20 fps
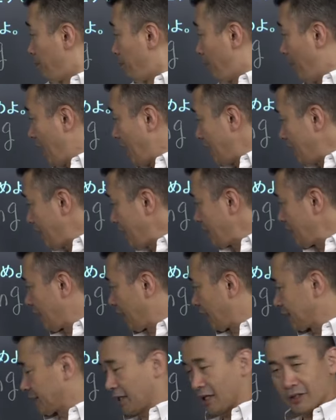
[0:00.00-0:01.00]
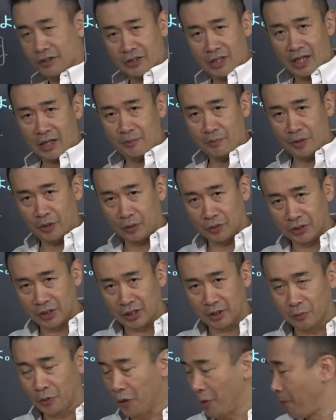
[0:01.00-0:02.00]
バネに働く力見てほしいんだ
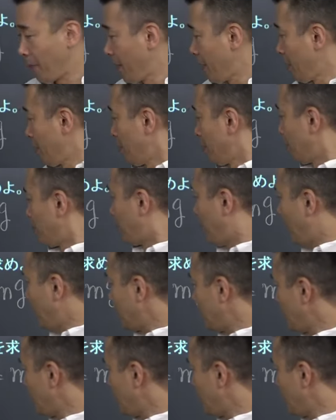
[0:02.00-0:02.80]
けどもバ